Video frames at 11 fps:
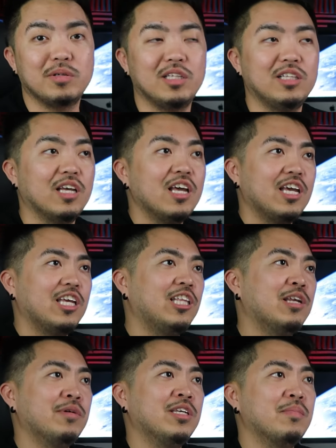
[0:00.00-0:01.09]
Hindi, hindi
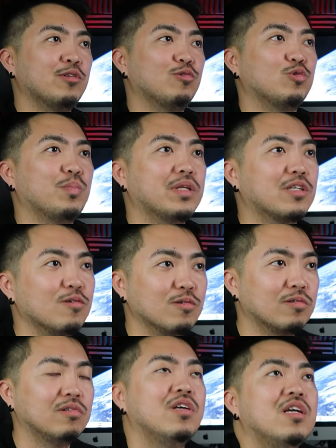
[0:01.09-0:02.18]
naman niya matutupad
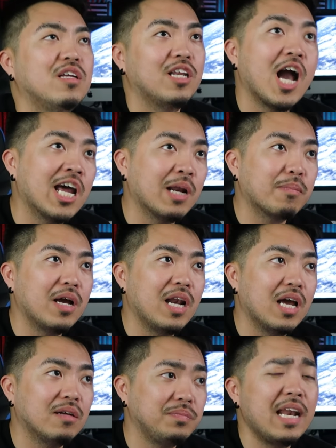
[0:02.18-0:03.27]
kung nangarap ka
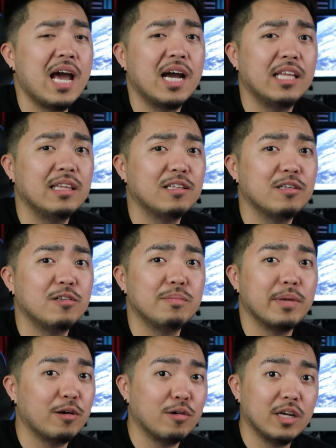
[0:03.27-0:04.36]
lang. Kailangan
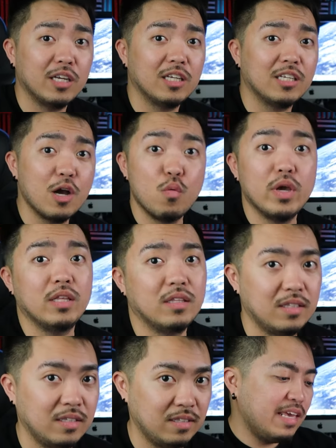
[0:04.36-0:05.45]
meron ka rin gawin.
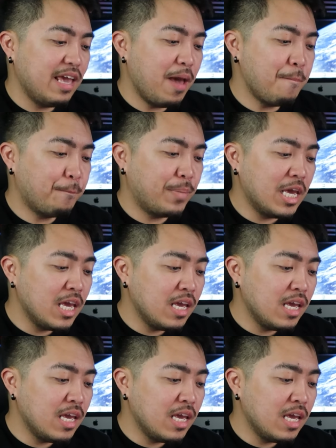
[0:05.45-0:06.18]
EMP